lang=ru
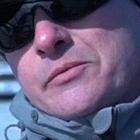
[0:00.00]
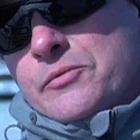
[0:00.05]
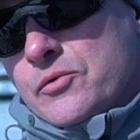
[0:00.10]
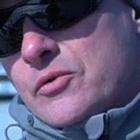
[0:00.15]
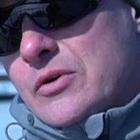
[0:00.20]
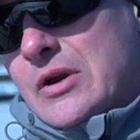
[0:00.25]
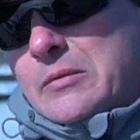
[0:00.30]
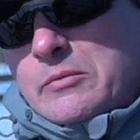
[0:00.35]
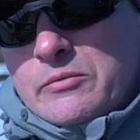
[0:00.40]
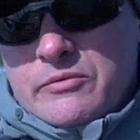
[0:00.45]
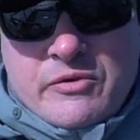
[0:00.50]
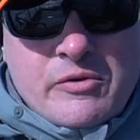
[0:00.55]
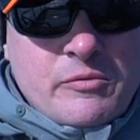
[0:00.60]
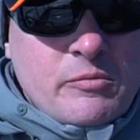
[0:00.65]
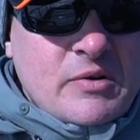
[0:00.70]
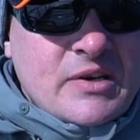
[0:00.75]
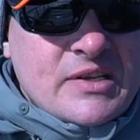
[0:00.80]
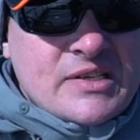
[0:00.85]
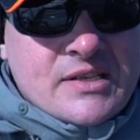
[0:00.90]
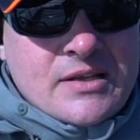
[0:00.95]
двухграммовая
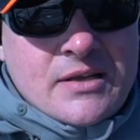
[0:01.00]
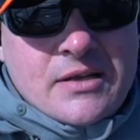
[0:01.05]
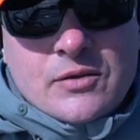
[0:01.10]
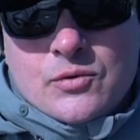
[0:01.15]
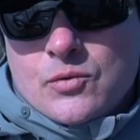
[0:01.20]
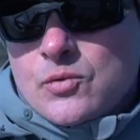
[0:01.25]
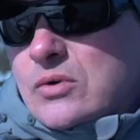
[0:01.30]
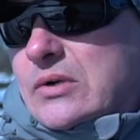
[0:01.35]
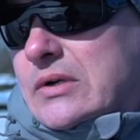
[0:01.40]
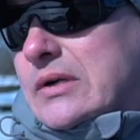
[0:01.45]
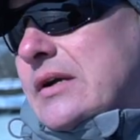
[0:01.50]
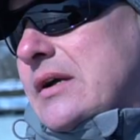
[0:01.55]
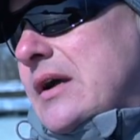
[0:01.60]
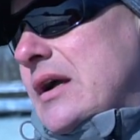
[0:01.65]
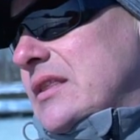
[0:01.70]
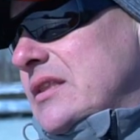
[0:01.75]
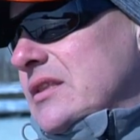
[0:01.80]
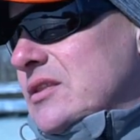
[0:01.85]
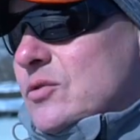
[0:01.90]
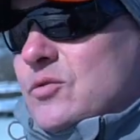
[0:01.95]
блесна, ну,
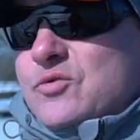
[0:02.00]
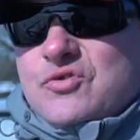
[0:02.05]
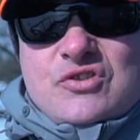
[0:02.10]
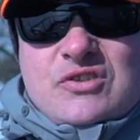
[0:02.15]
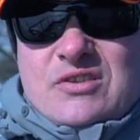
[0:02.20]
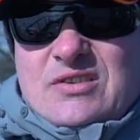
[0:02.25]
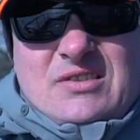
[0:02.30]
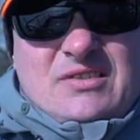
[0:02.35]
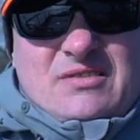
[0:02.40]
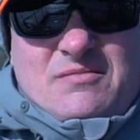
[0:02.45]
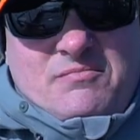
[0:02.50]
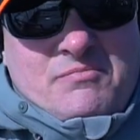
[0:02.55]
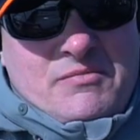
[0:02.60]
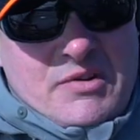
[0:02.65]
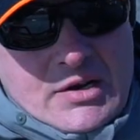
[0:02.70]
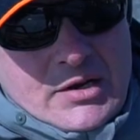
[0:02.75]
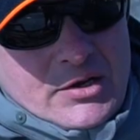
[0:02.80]
как-то тоже, мне